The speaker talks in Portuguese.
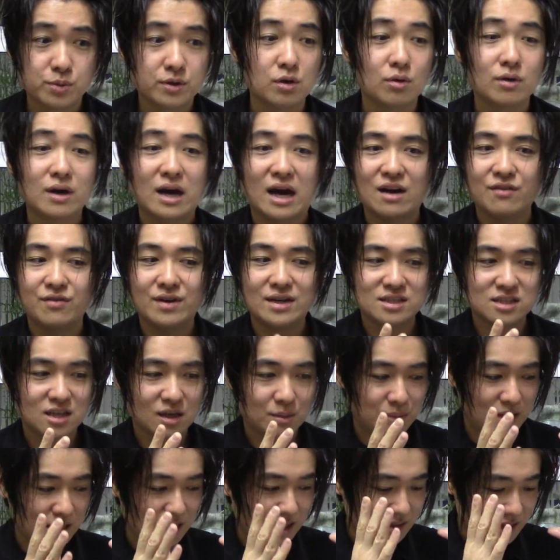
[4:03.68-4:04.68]
porque o cara vai
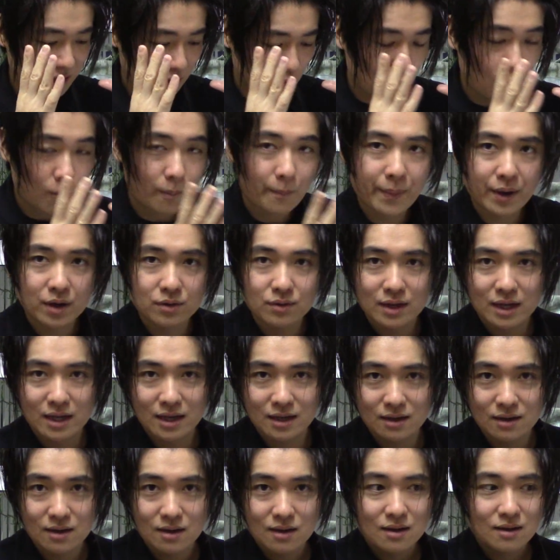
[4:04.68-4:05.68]
saber que está comprando
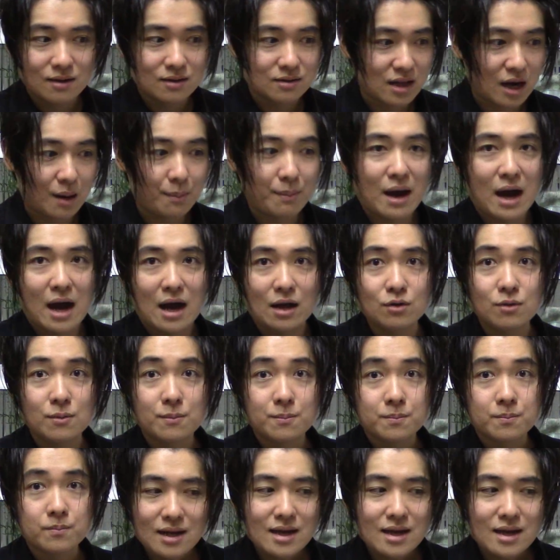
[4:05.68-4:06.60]
aquele trabalho,